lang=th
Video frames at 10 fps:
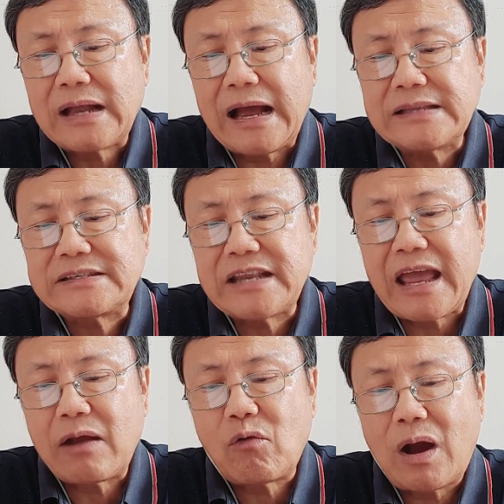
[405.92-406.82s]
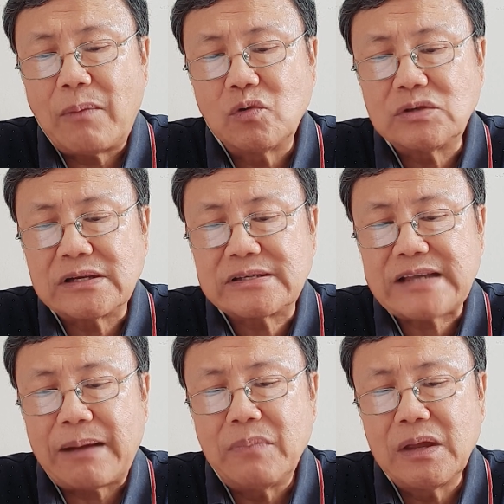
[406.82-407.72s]
การแสดงความรู้สึก
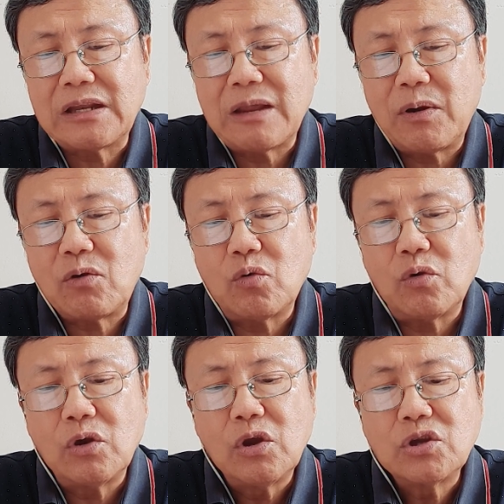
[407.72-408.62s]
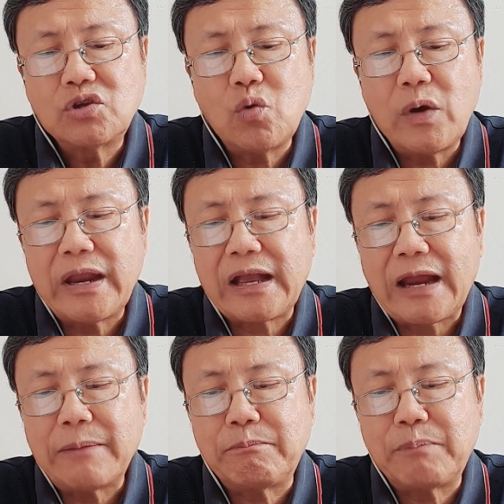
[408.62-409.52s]
สำนึกในพระคุณช่วยใน
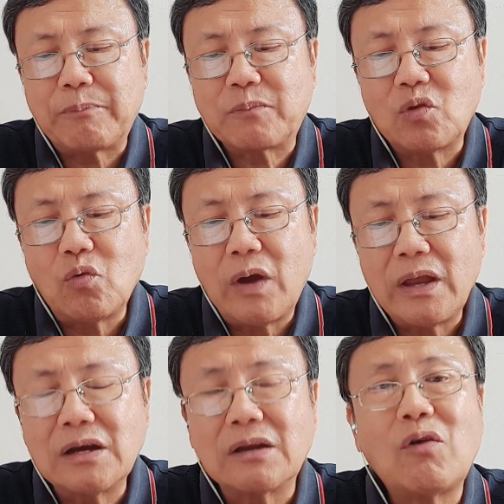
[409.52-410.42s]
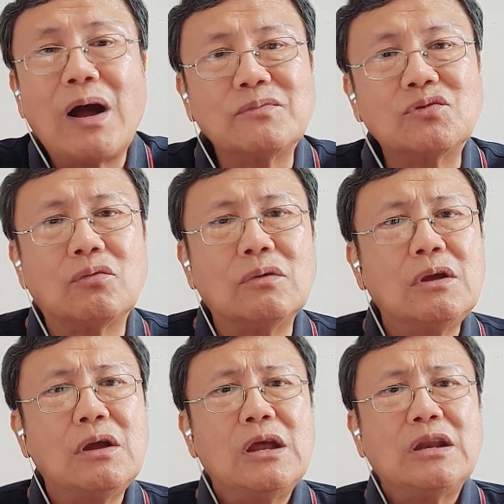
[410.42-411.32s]
การปรับตัวให้เกิดความสุข
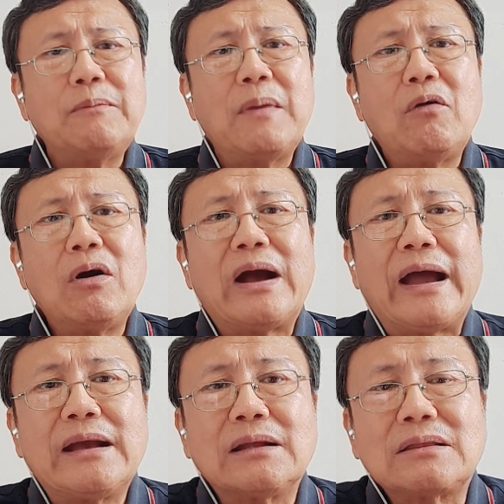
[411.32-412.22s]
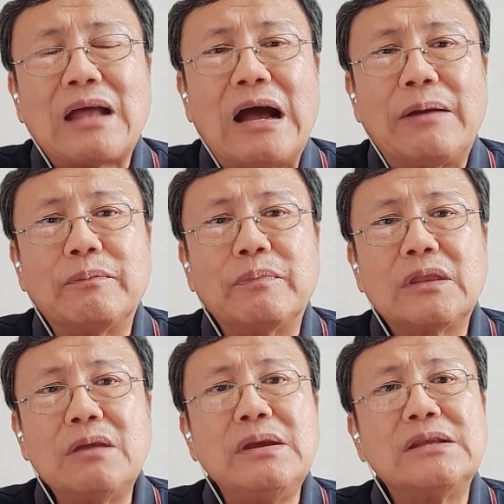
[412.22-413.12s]
นั่นหมายความว่าใครก็ตาม
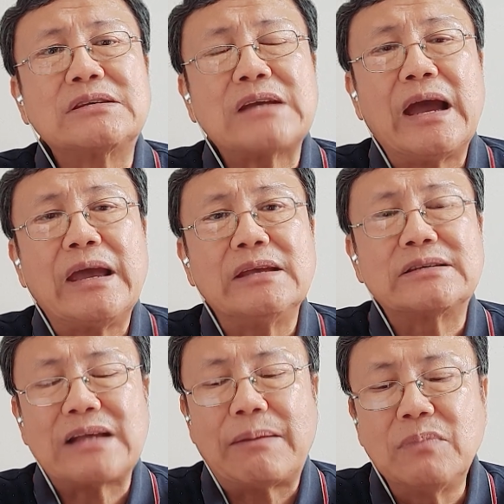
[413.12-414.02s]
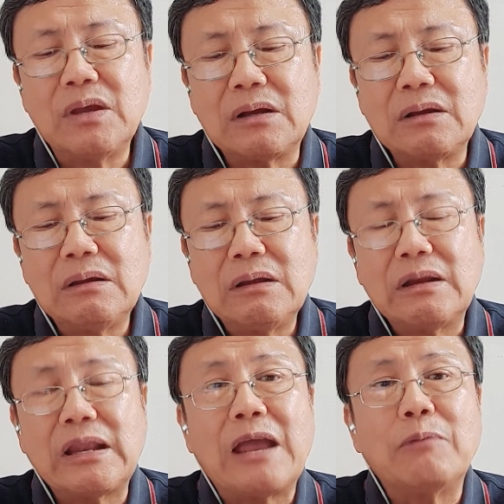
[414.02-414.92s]
ที่มีใจสำนึก
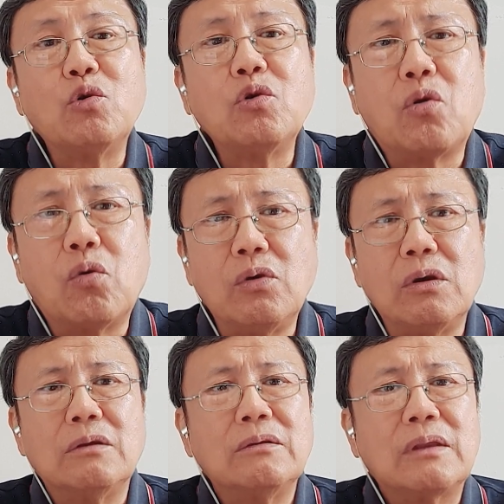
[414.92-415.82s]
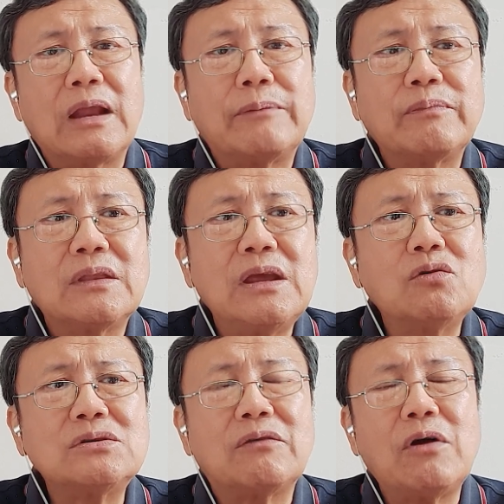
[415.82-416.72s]
ในบุญคุณนะที่
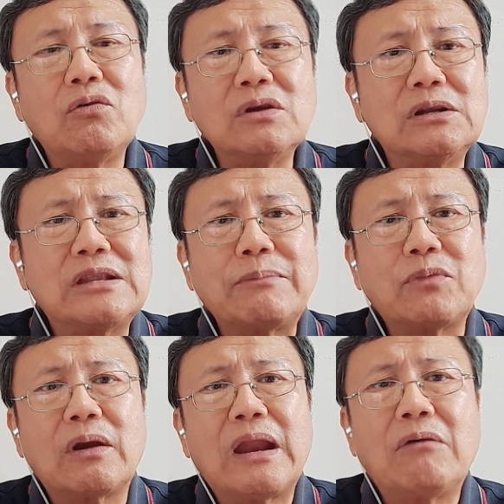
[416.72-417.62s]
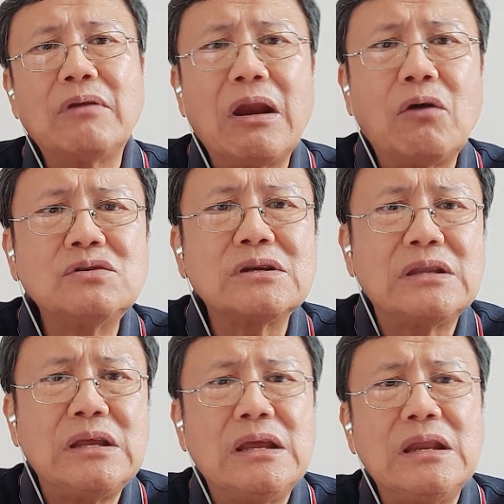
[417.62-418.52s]
รู้สึกว่าคนอื่นทำต่อเรา แล้วเรารู้สึก
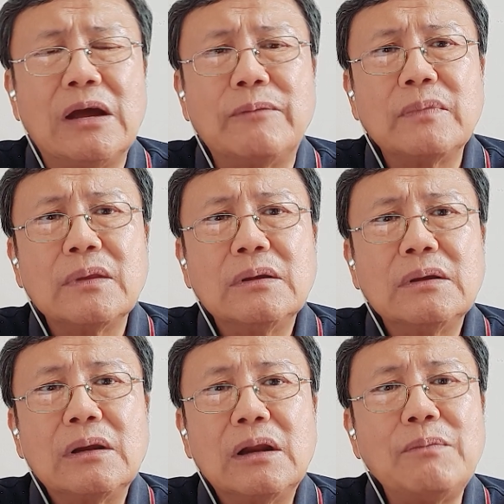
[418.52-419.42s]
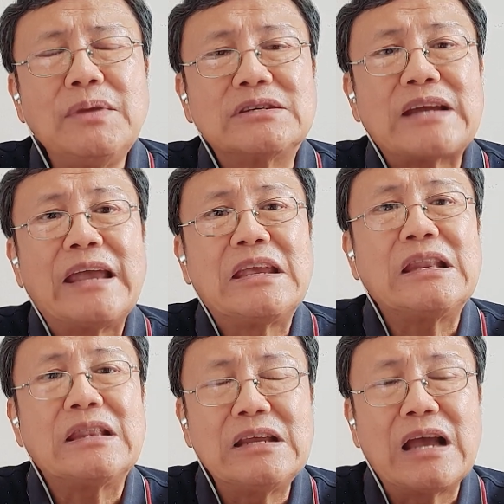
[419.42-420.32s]
ดีเนี่ยแล้วก็มีใจคิ
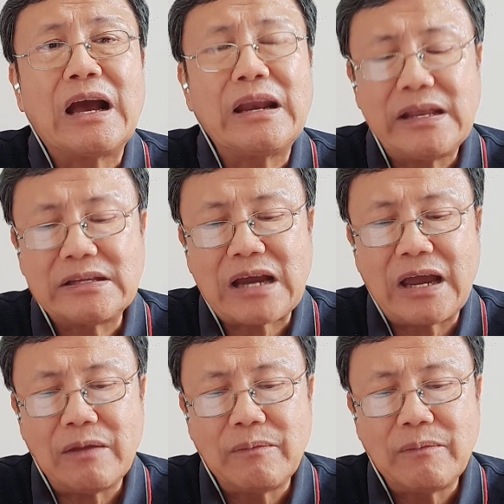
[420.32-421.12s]
ดถึงอย่างนั้นในใจ